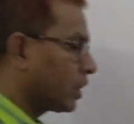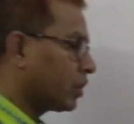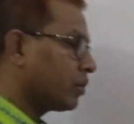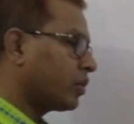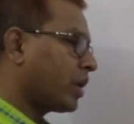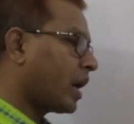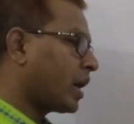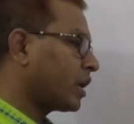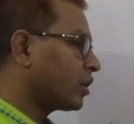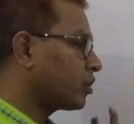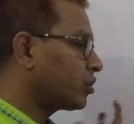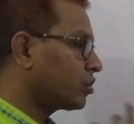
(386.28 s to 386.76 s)
কিন্তু
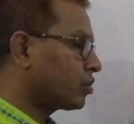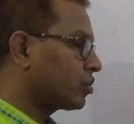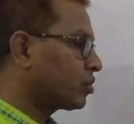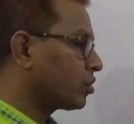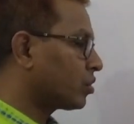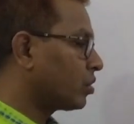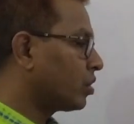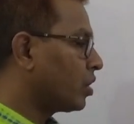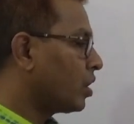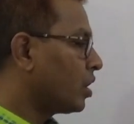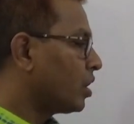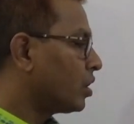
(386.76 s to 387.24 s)
আরেকটু
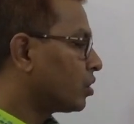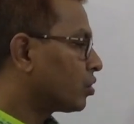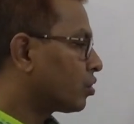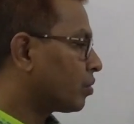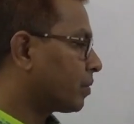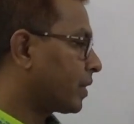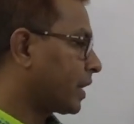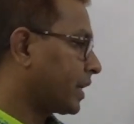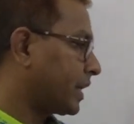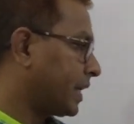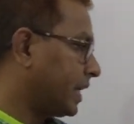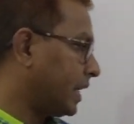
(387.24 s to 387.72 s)

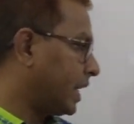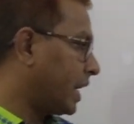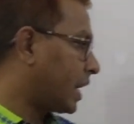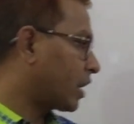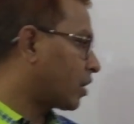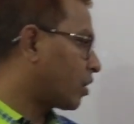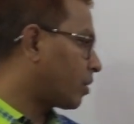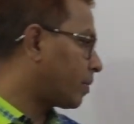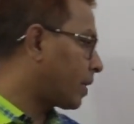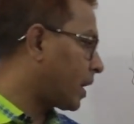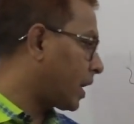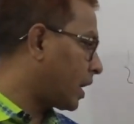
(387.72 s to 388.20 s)
তোমরা ক্লিয়ার
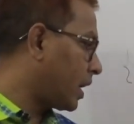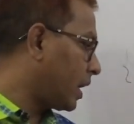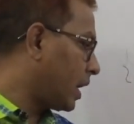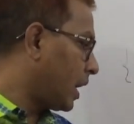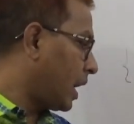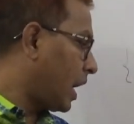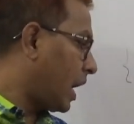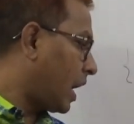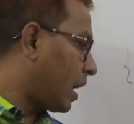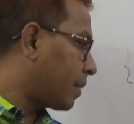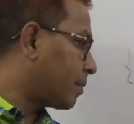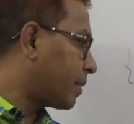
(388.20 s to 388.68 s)
হবা
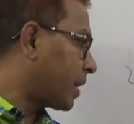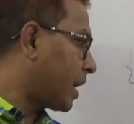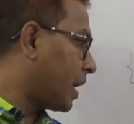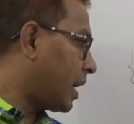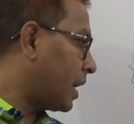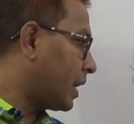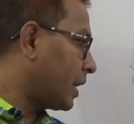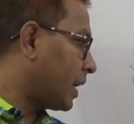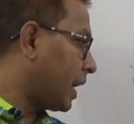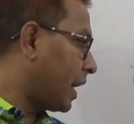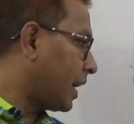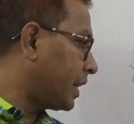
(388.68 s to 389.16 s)
আমরা
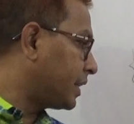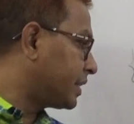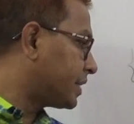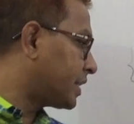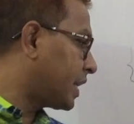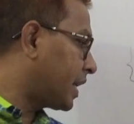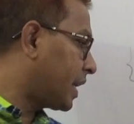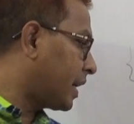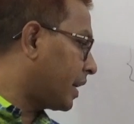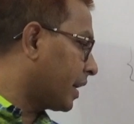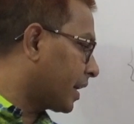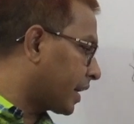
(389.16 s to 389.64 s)
এই
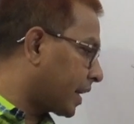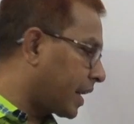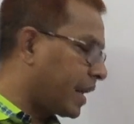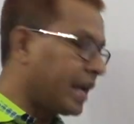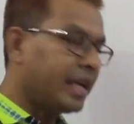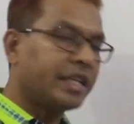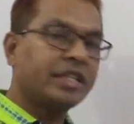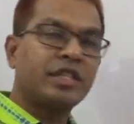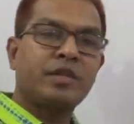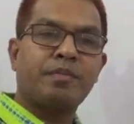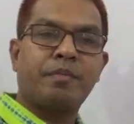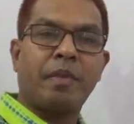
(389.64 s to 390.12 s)
যে
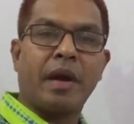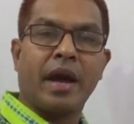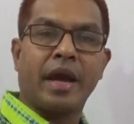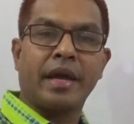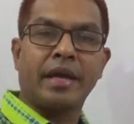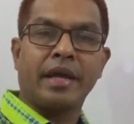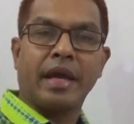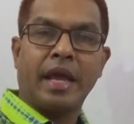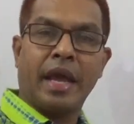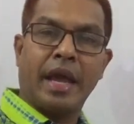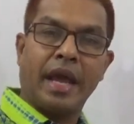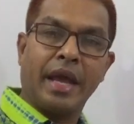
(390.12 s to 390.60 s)
রেঞ্জ পাই
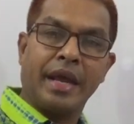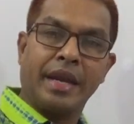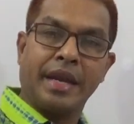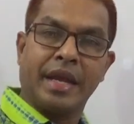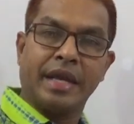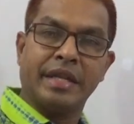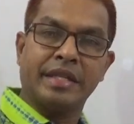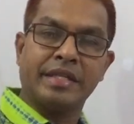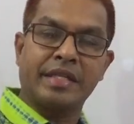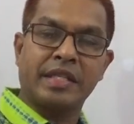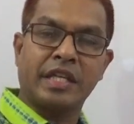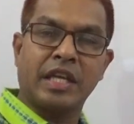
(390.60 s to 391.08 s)
এই
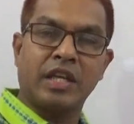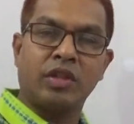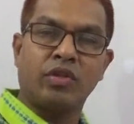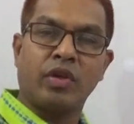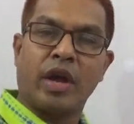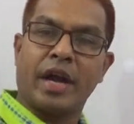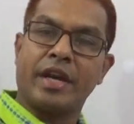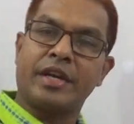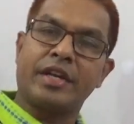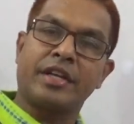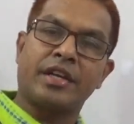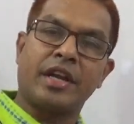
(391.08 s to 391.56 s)
রেঞ্জ কিন্তু
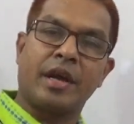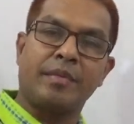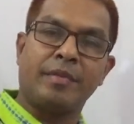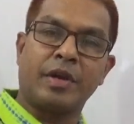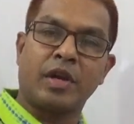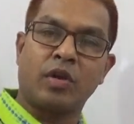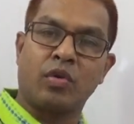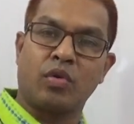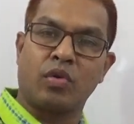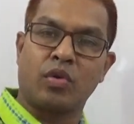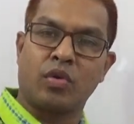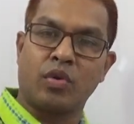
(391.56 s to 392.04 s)
অ্যাট এ টাইমে
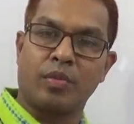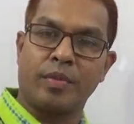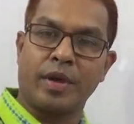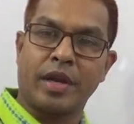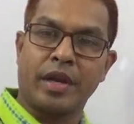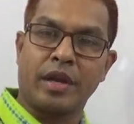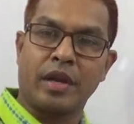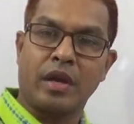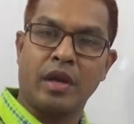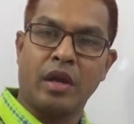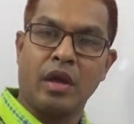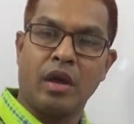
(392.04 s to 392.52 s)
কোডোমেন
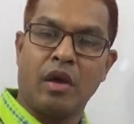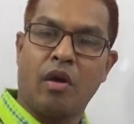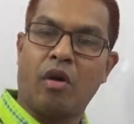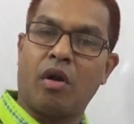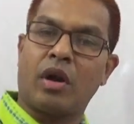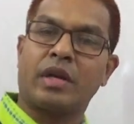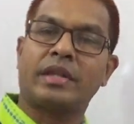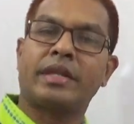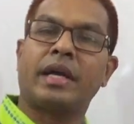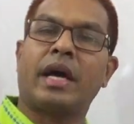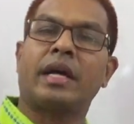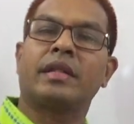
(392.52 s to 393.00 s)

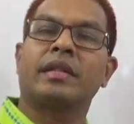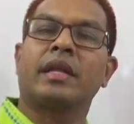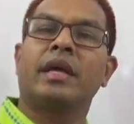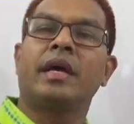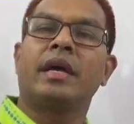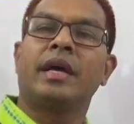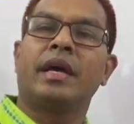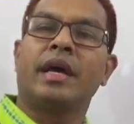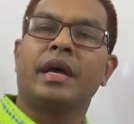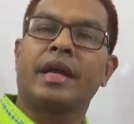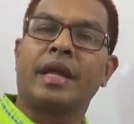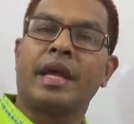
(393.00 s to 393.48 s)
অর্থাৎ
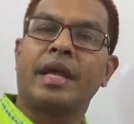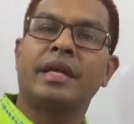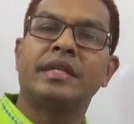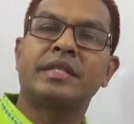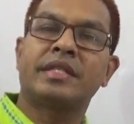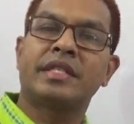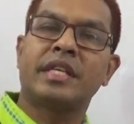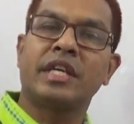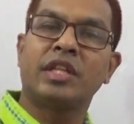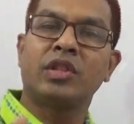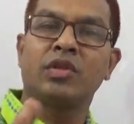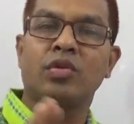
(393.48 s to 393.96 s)
রেঞ্জ
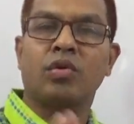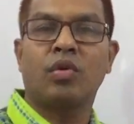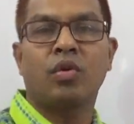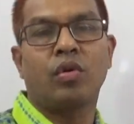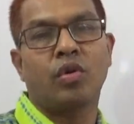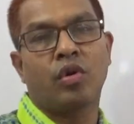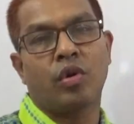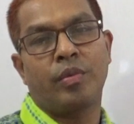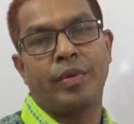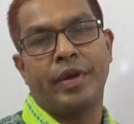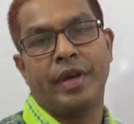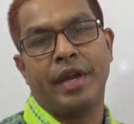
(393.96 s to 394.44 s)
কিন্তু
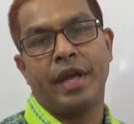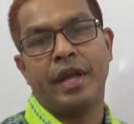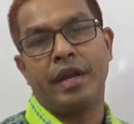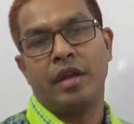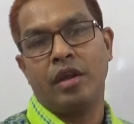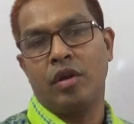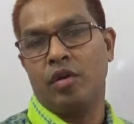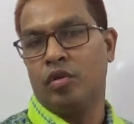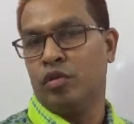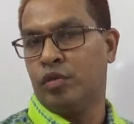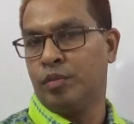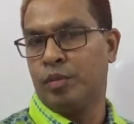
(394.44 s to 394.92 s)
কোডোমেনের
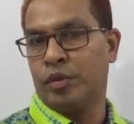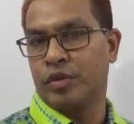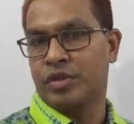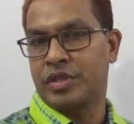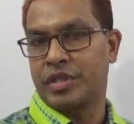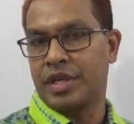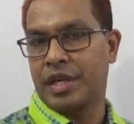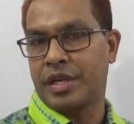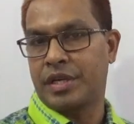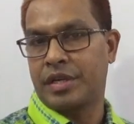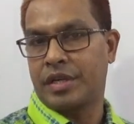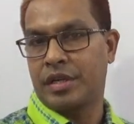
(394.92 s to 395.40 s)

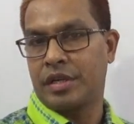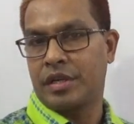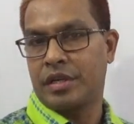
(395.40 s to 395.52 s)
উপসেট